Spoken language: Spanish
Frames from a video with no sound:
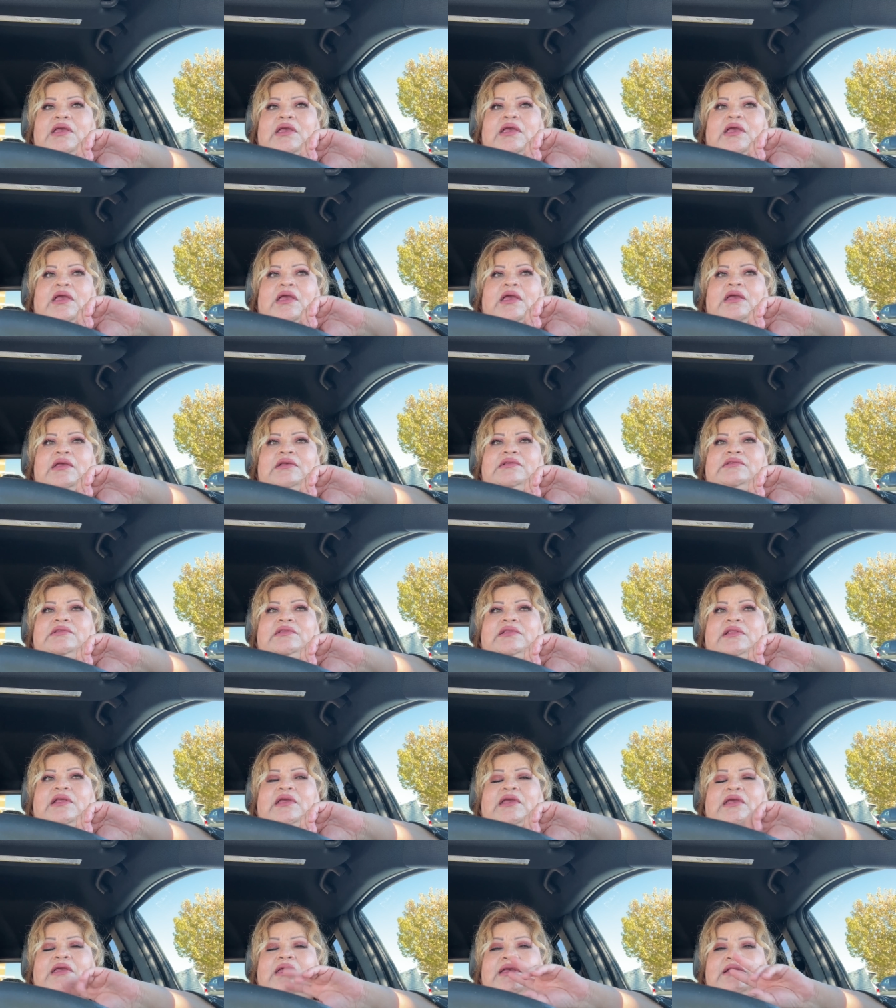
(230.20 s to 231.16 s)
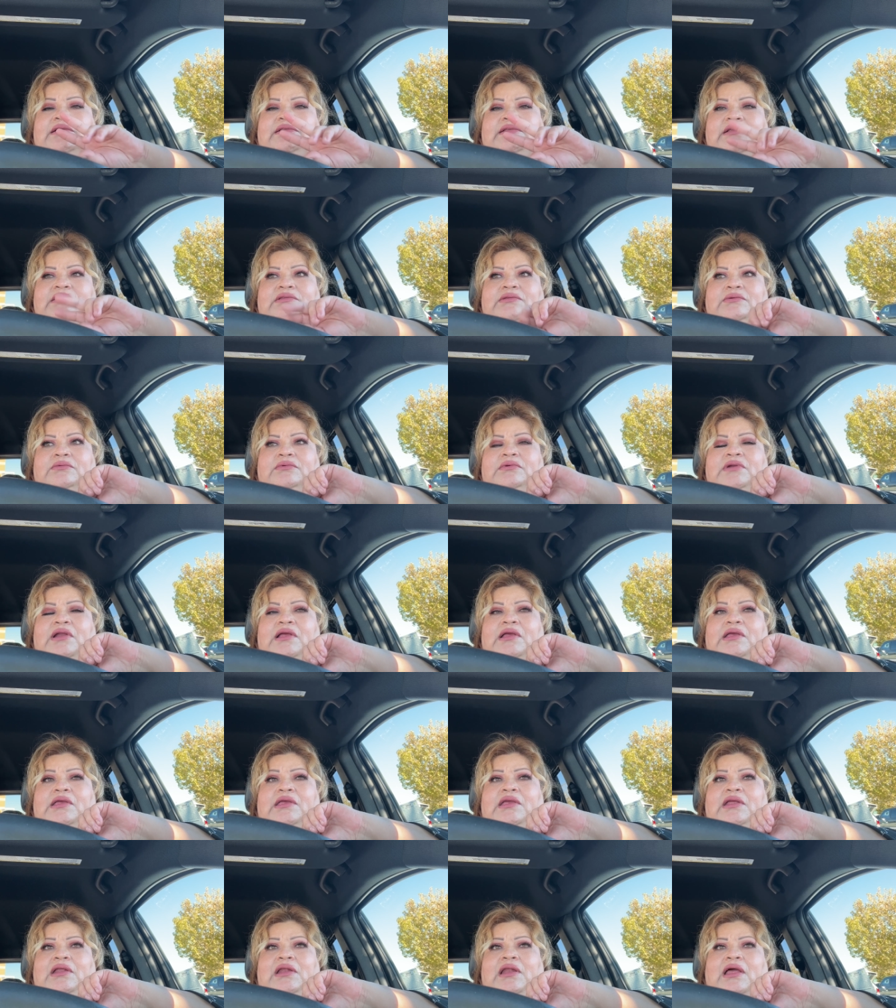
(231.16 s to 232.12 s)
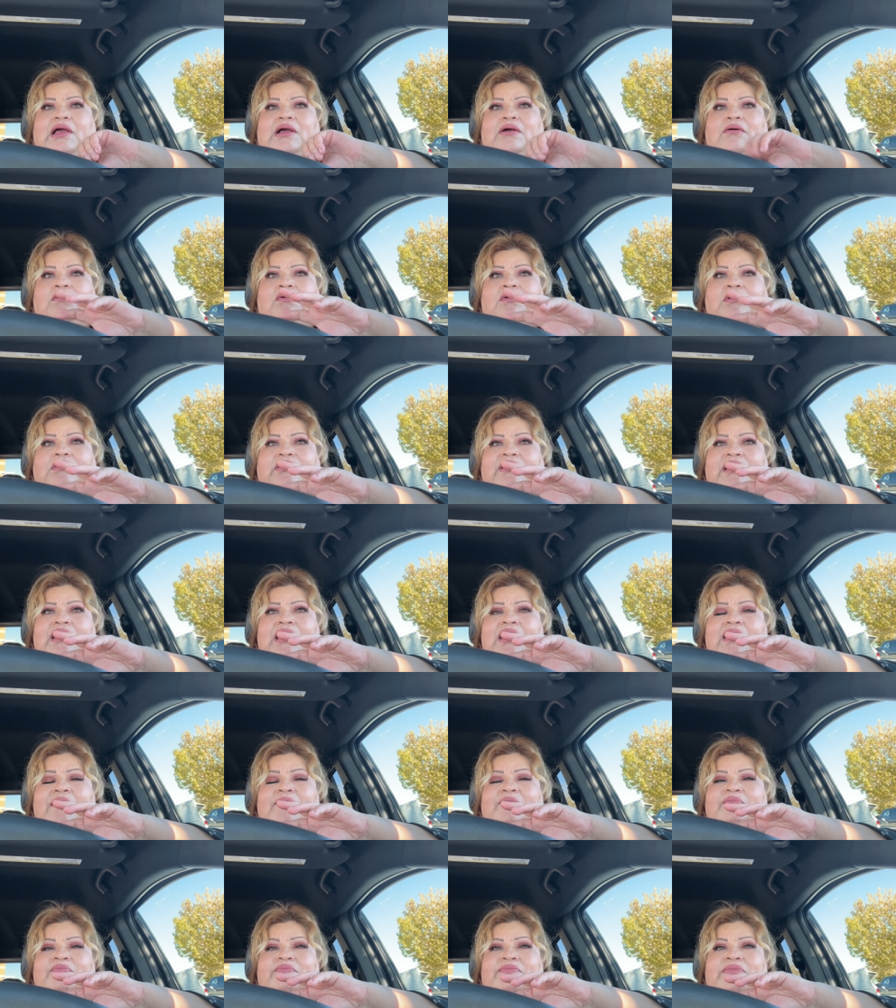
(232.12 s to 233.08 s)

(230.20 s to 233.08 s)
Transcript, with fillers: Este, esa es una y la otra